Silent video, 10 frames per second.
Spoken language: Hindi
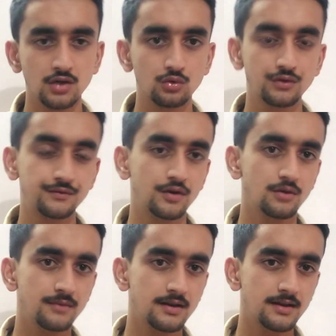तो इस वीडियो
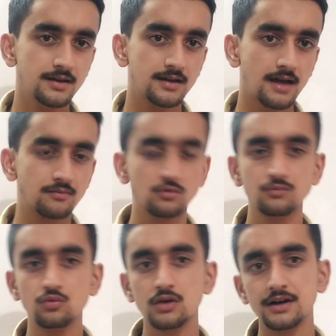में आपको
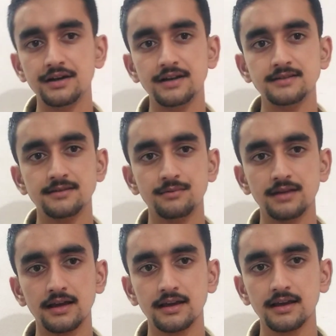पूरा डिटेल से
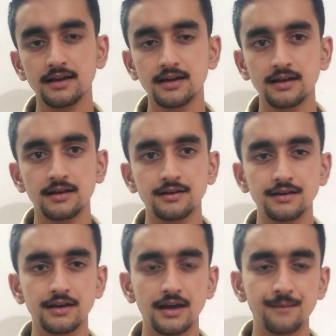बताएंगे
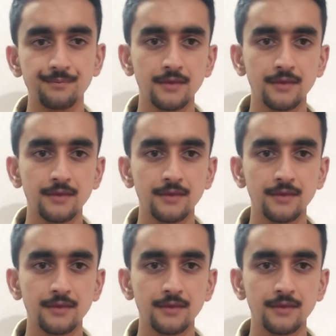ठीक है